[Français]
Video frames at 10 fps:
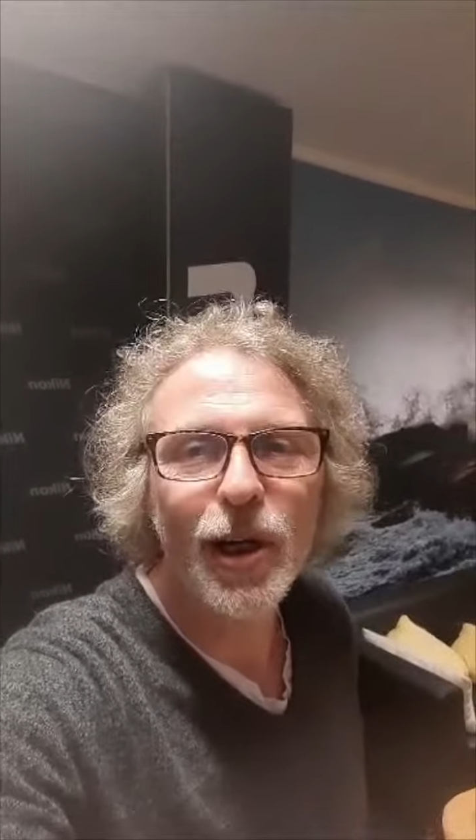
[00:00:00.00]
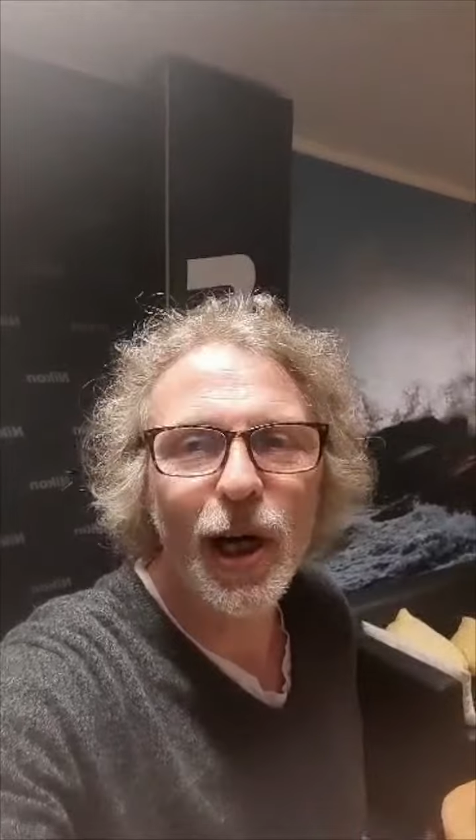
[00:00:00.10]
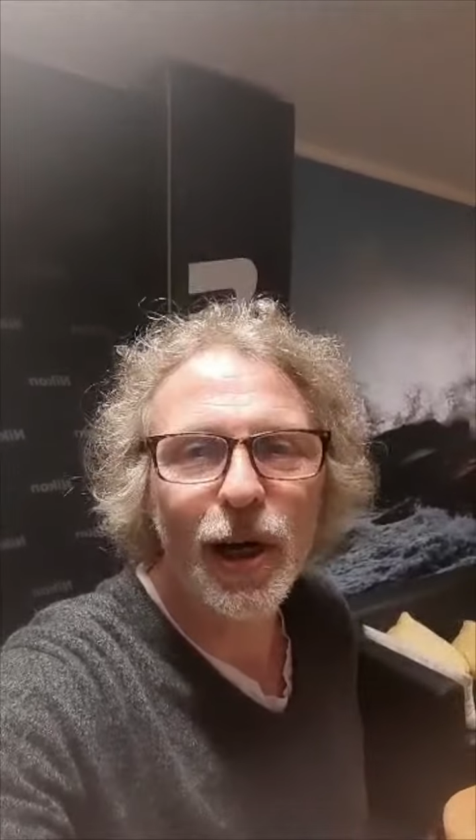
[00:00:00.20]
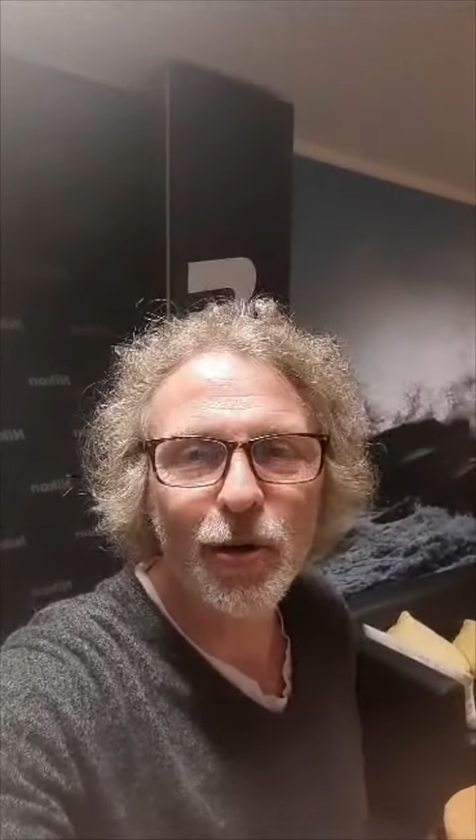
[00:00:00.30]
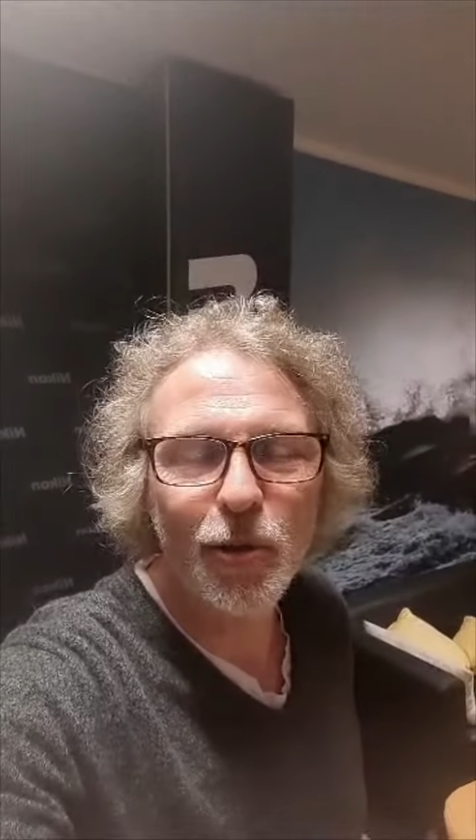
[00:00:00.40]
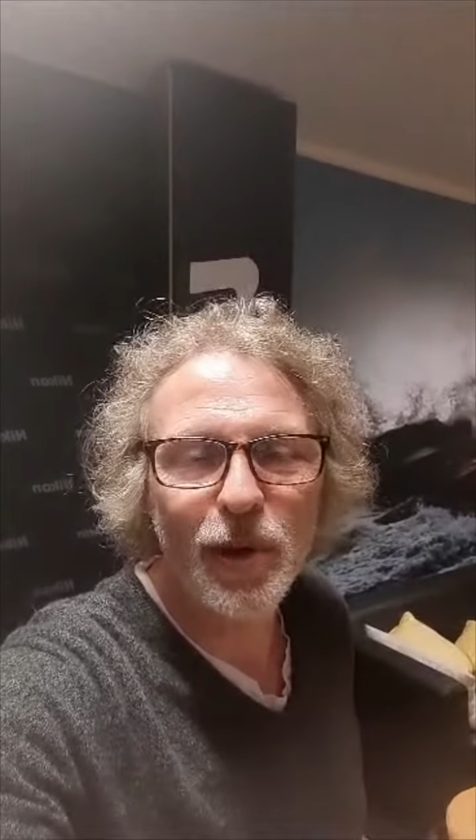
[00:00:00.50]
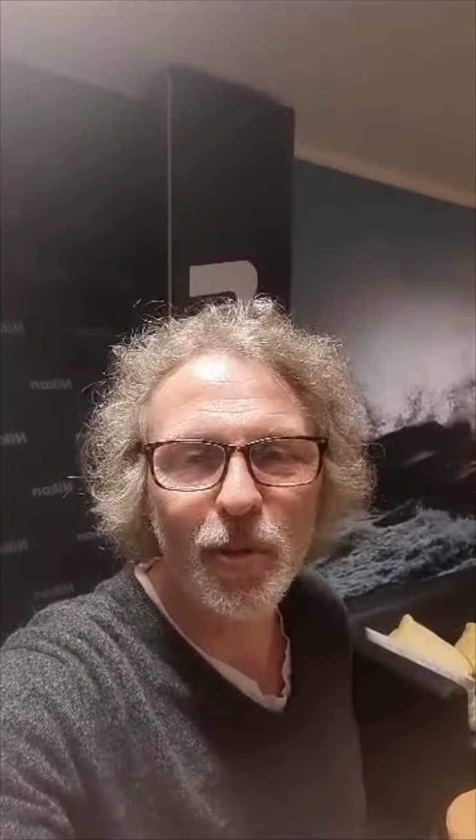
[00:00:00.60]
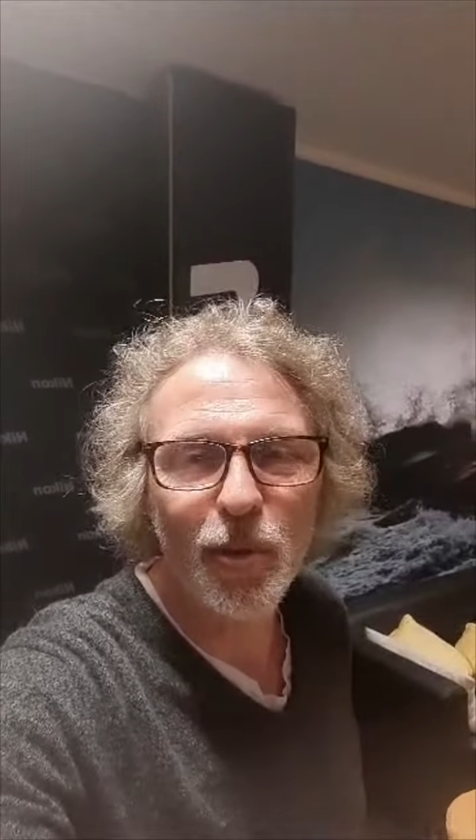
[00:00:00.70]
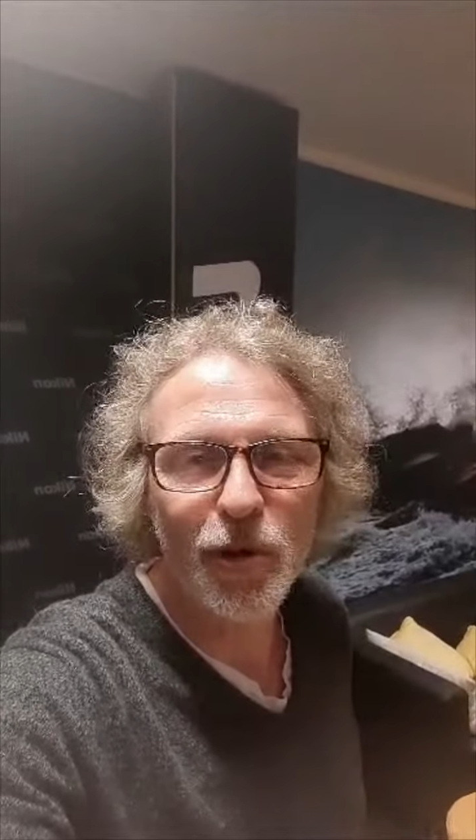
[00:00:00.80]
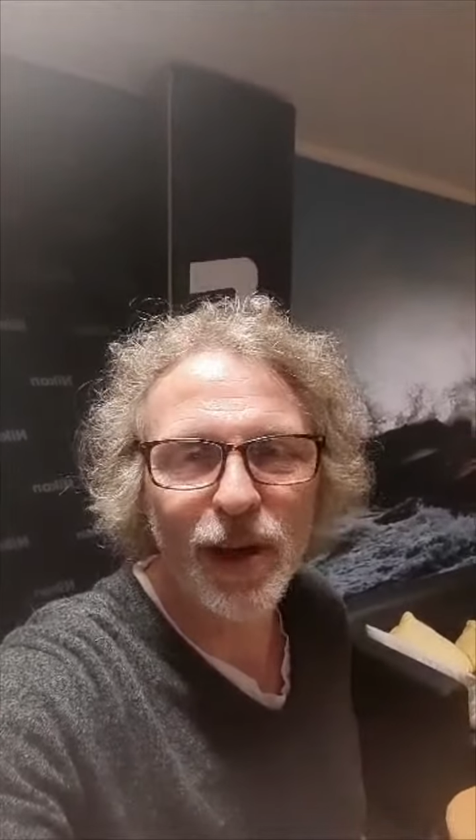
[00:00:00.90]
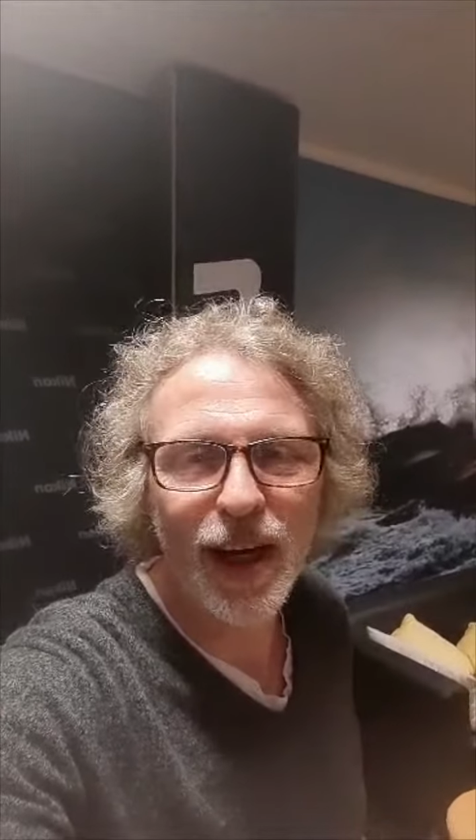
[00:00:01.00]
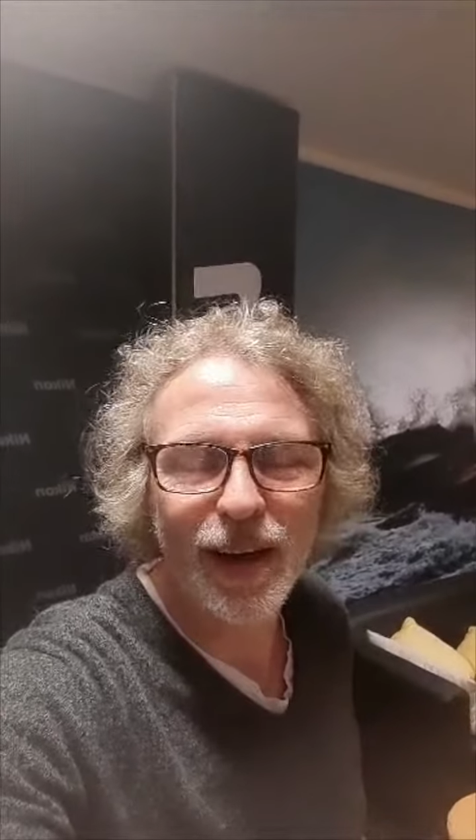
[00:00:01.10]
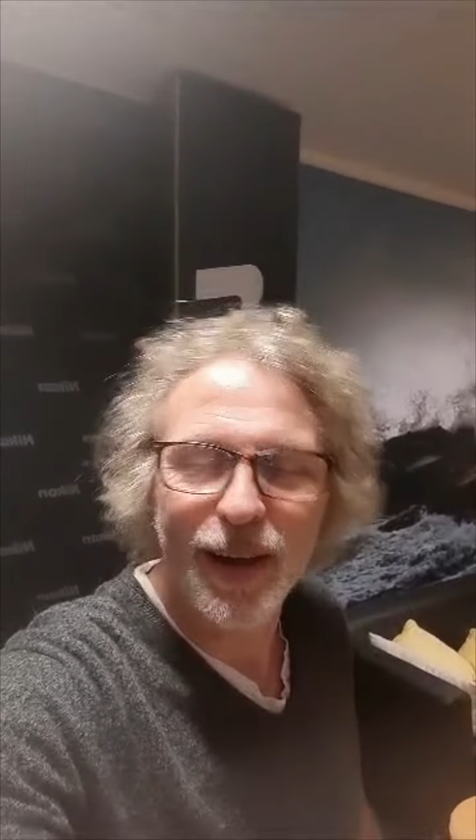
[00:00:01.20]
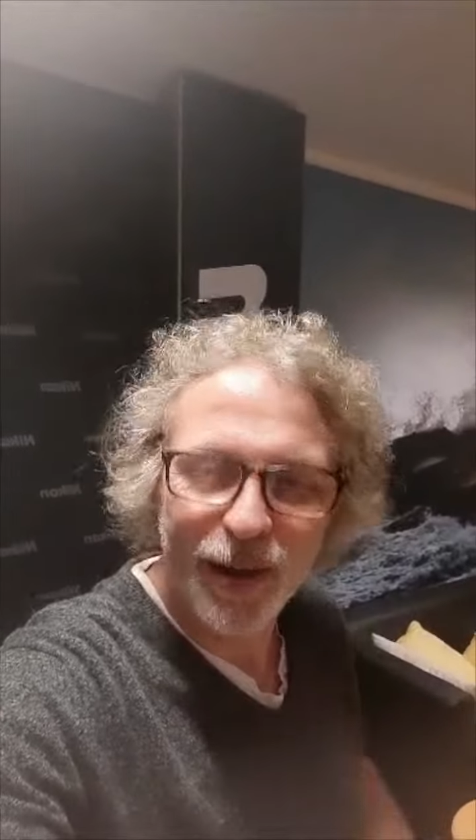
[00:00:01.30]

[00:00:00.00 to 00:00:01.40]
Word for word: un tout petit peu plus tard.